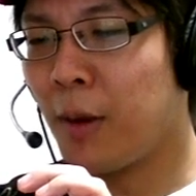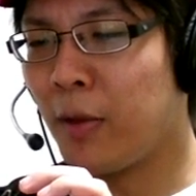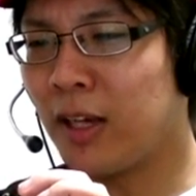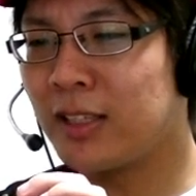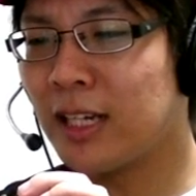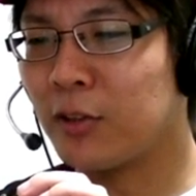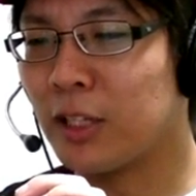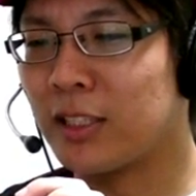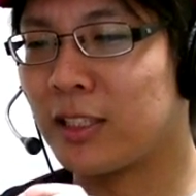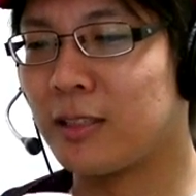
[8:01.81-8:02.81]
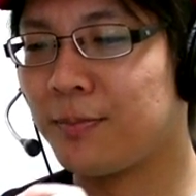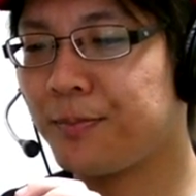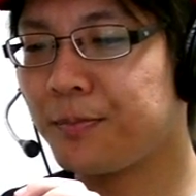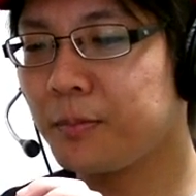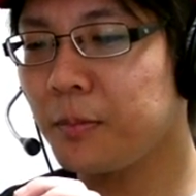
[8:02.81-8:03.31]
まもなくスタートです。
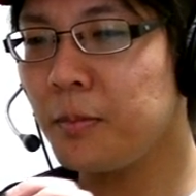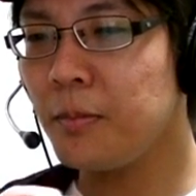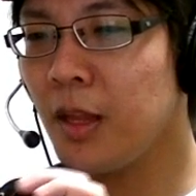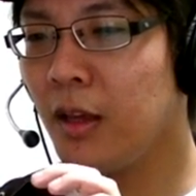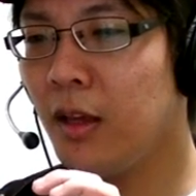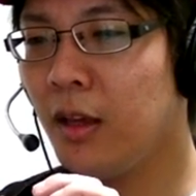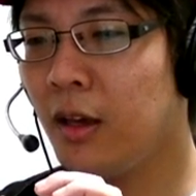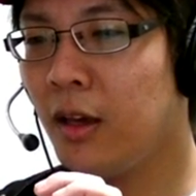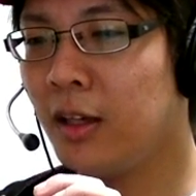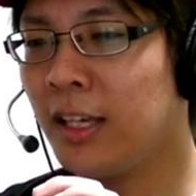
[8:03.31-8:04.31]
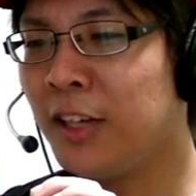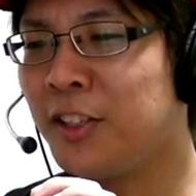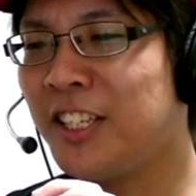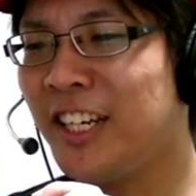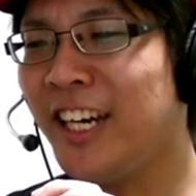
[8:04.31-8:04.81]

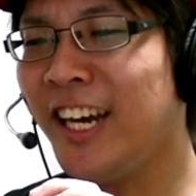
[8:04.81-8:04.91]
菊池